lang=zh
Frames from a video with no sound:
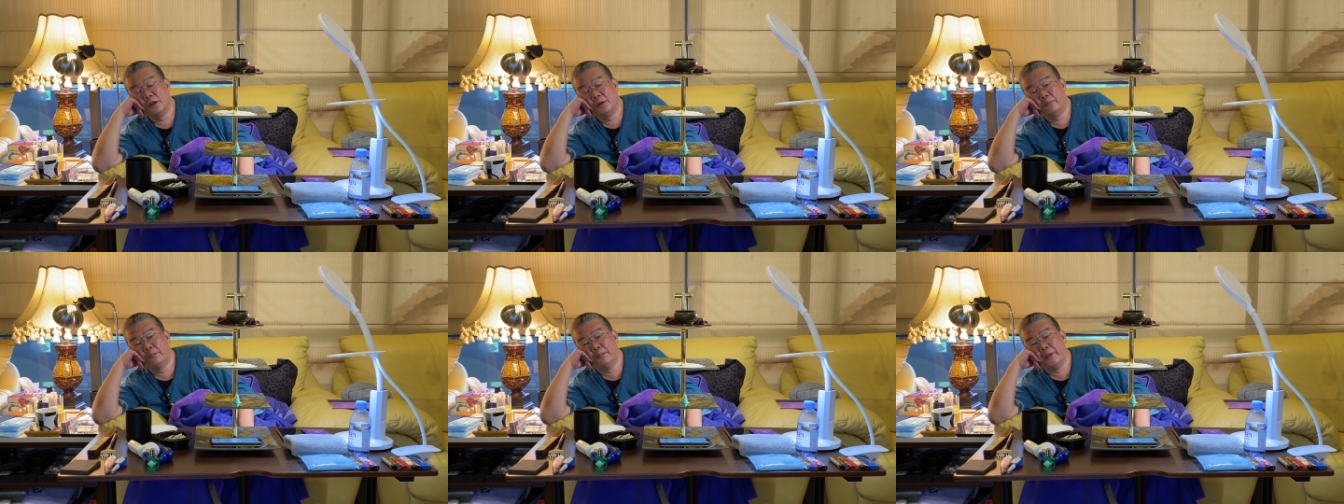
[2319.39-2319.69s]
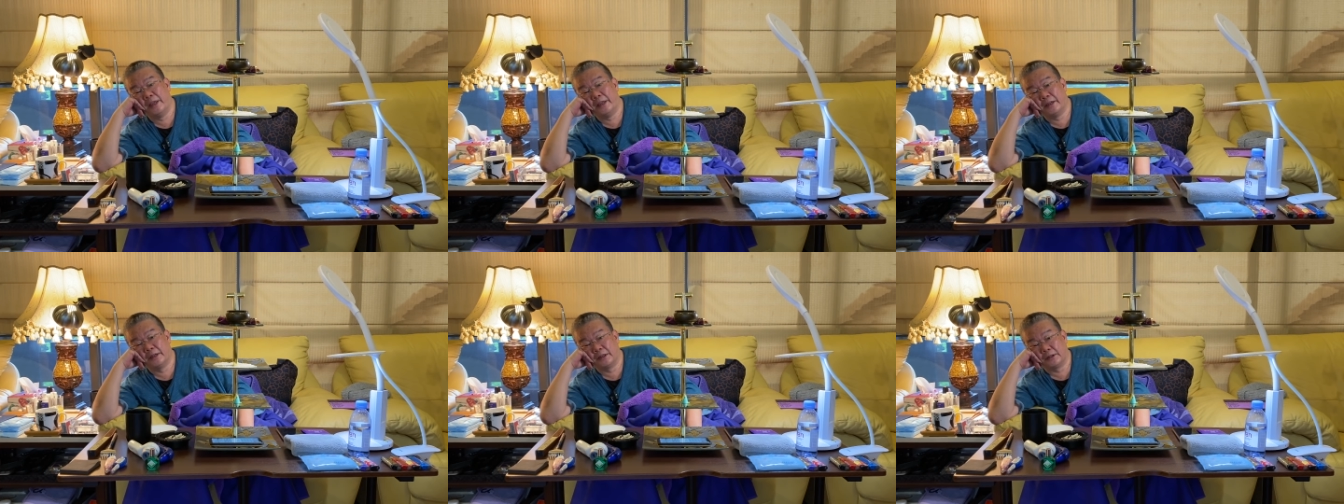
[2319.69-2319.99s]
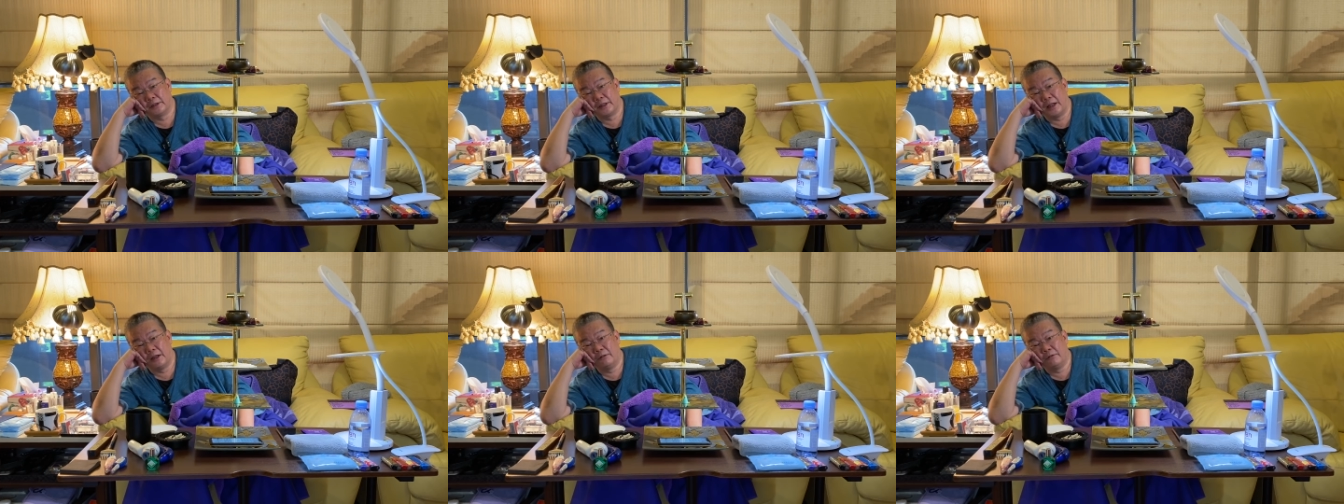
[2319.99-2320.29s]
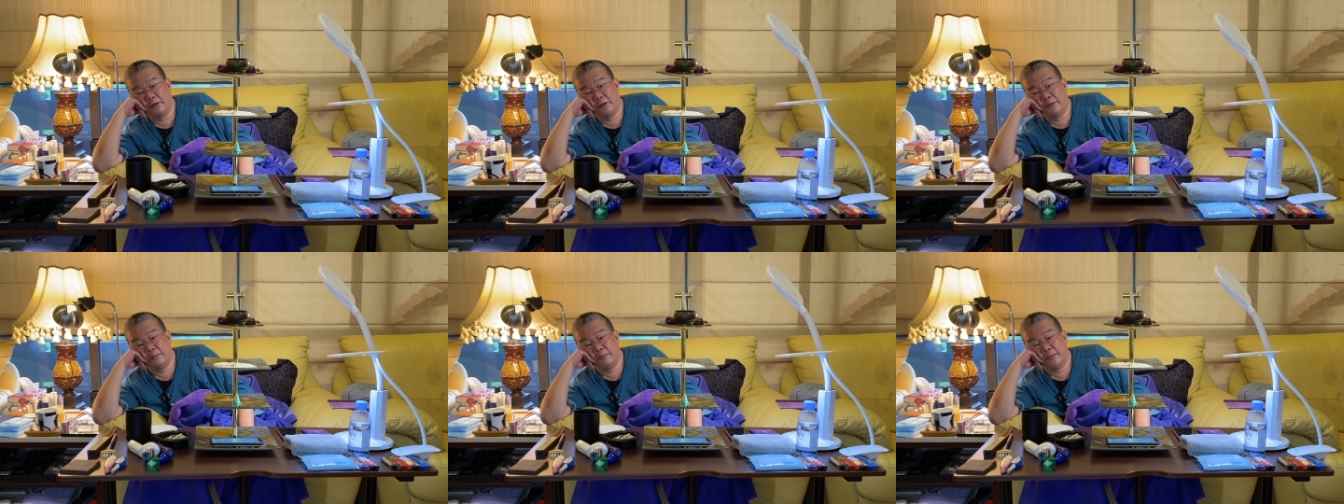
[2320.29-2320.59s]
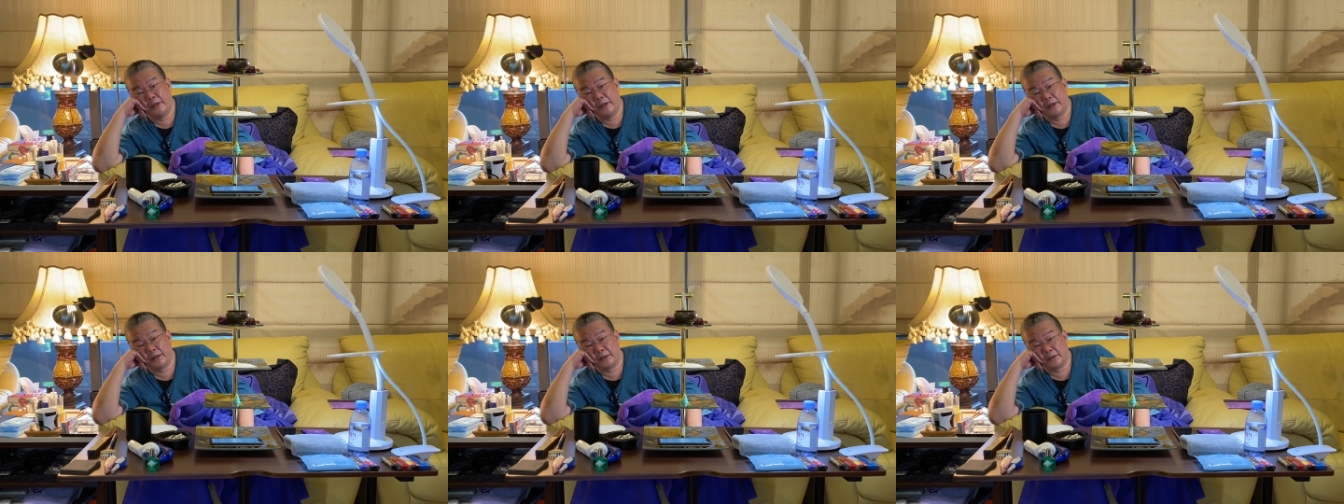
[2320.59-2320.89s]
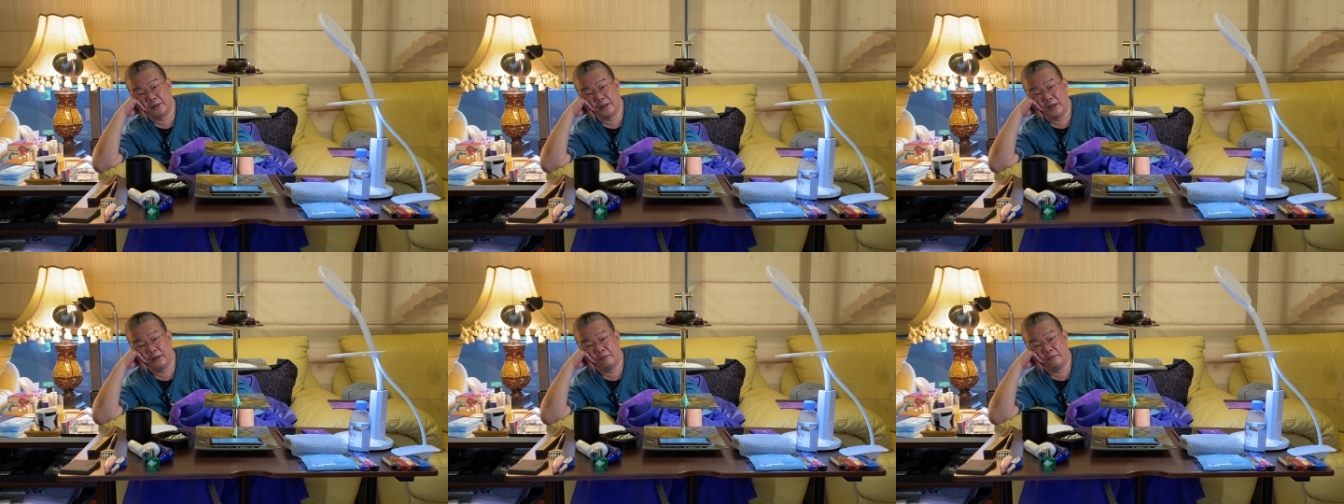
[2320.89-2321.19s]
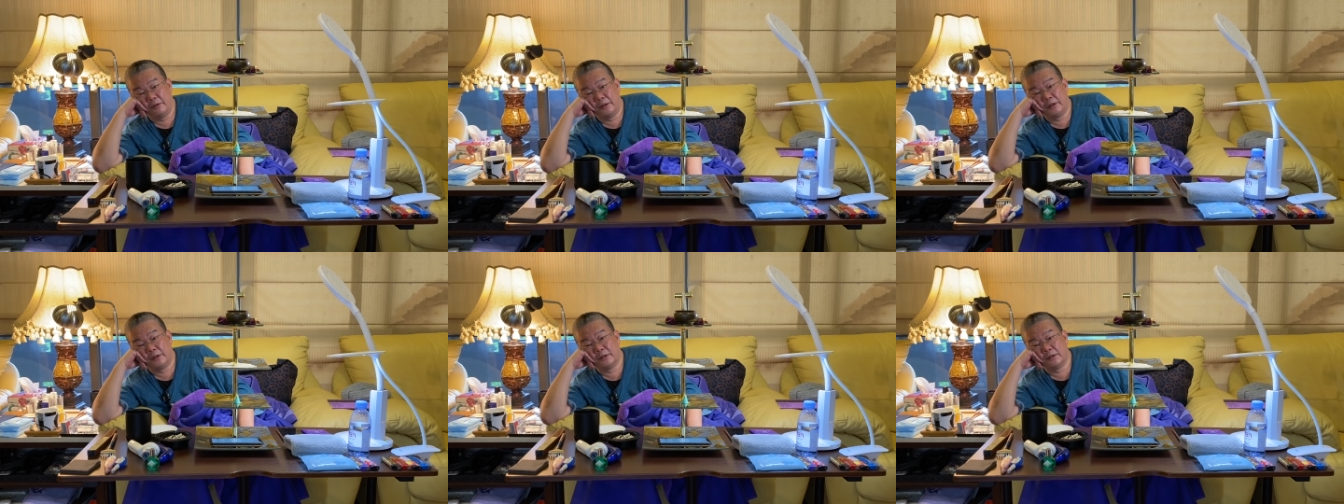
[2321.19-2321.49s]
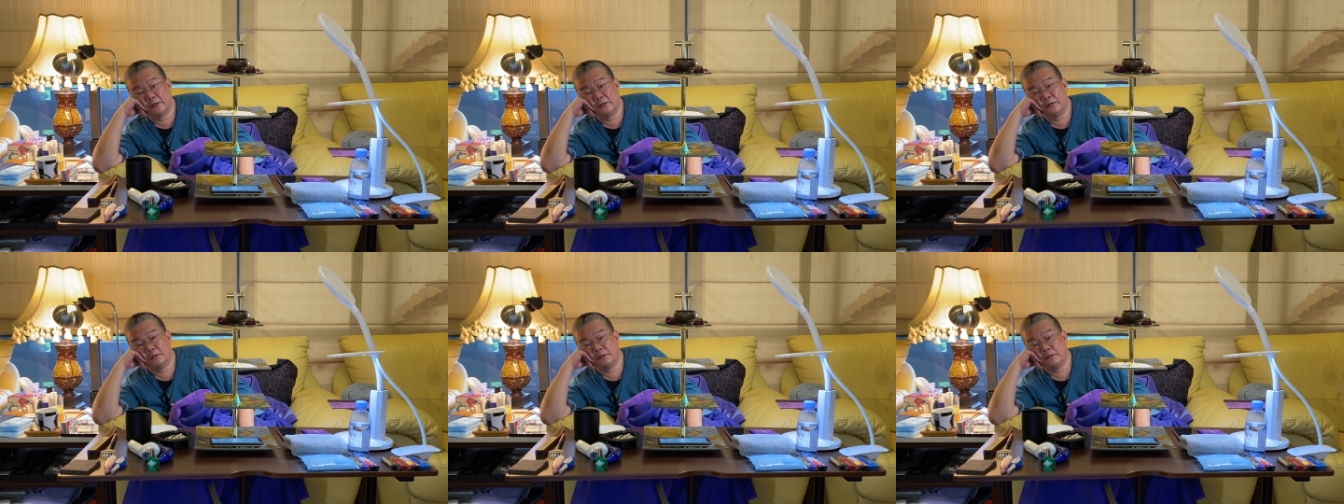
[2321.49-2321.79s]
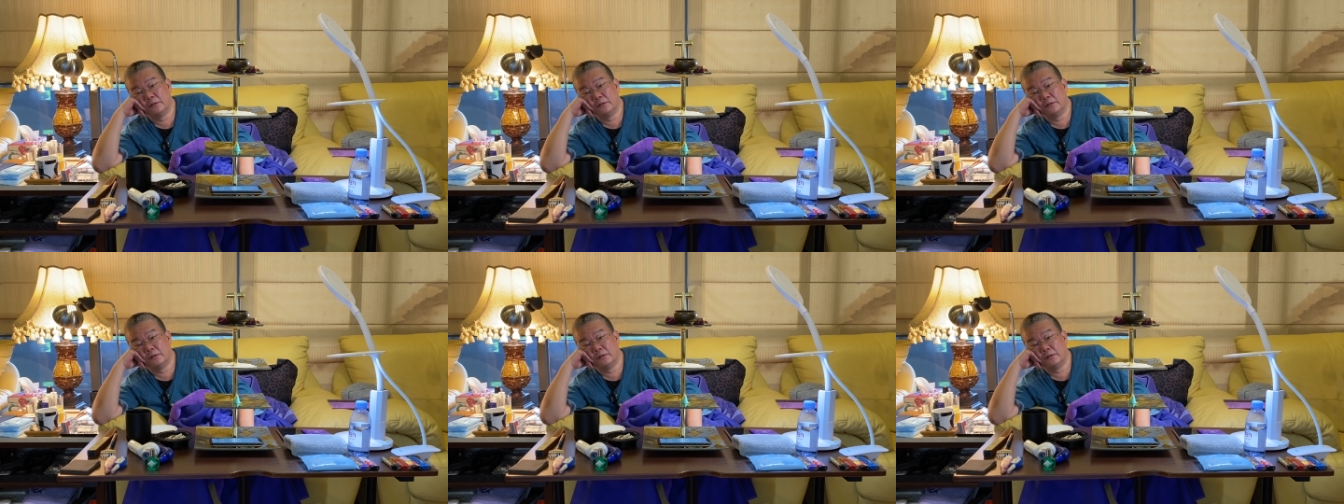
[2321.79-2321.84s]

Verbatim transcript: 每个单位每个单位呢，